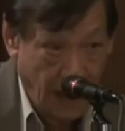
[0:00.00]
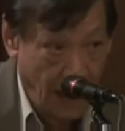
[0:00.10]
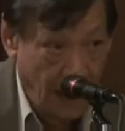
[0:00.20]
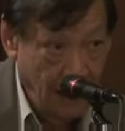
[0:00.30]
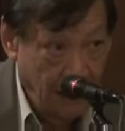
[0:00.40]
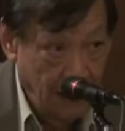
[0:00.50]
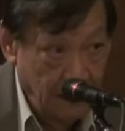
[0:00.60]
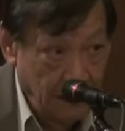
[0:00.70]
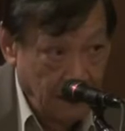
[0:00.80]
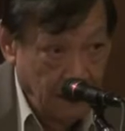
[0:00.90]
นะฮะ
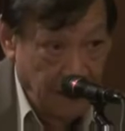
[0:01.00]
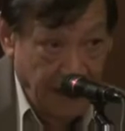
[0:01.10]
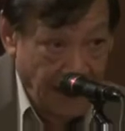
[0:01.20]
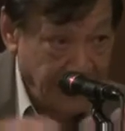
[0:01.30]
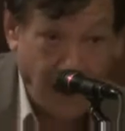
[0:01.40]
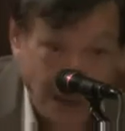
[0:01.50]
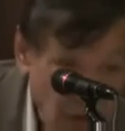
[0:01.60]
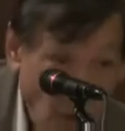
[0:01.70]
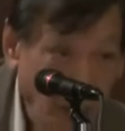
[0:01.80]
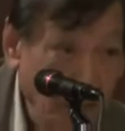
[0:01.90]
มีการสั่ง
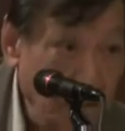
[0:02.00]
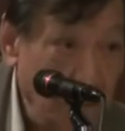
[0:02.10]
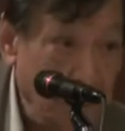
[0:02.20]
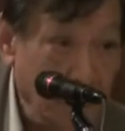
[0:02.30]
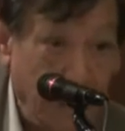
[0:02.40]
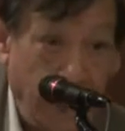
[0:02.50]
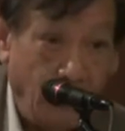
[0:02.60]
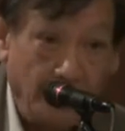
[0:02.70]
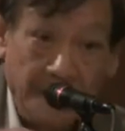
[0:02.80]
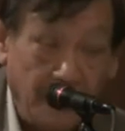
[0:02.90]
สมใน
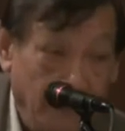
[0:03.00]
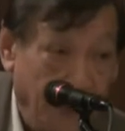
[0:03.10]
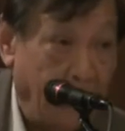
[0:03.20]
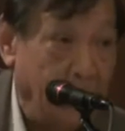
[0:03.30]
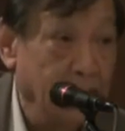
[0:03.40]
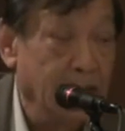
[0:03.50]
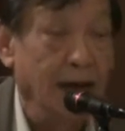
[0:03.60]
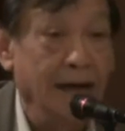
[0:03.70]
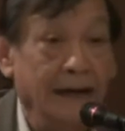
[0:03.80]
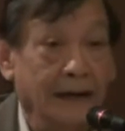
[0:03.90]
แง่ความคิดความอ่านกันยัง
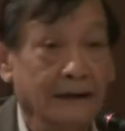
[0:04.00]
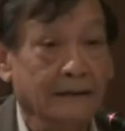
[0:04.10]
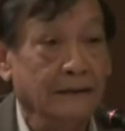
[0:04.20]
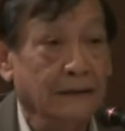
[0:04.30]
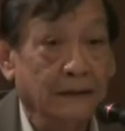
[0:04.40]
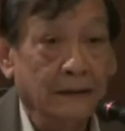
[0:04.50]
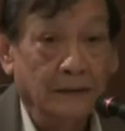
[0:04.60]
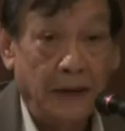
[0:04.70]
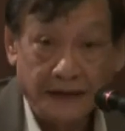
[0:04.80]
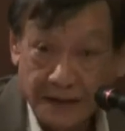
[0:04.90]
ไง เนี่ย
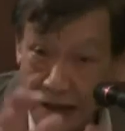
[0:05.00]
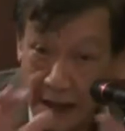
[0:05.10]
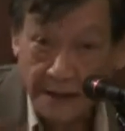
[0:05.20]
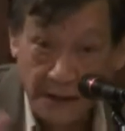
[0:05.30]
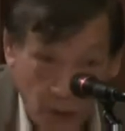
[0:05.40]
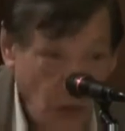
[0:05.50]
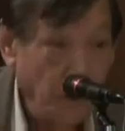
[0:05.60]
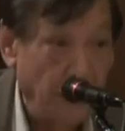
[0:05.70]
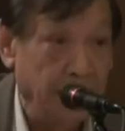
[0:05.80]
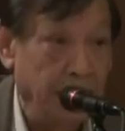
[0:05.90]
ทัศนคติอุด
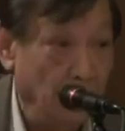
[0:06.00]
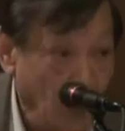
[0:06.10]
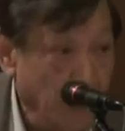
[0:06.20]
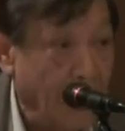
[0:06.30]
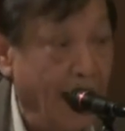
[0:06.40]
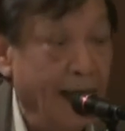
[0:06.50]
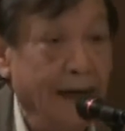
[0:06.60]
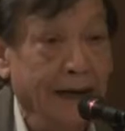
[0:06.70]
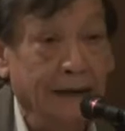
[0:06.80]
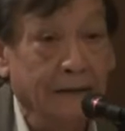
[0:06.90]
มคติอุดมการอะ
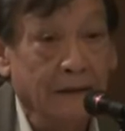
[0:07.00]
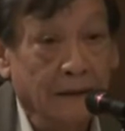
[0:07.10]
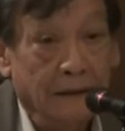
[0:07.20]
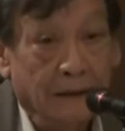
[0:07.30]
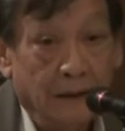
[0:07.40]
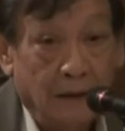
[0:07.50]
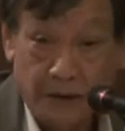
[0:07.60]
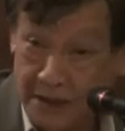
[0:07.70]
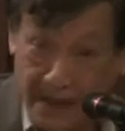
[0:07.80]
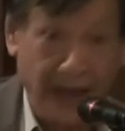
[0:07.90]
ไรเนี่ย
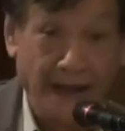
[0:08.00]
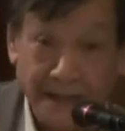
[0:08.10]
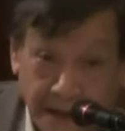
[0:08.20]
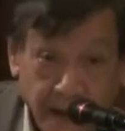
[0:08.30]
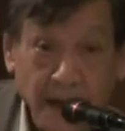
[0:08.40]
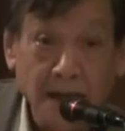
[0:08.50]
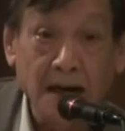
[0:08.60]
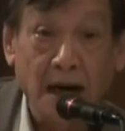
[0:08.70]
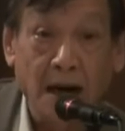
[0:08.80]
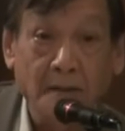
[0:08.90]
ก็จะยิ่งเห็นชัดเจน
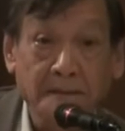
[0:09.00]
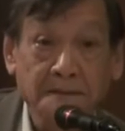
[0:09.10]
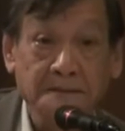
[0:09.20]
ขึ้นครับ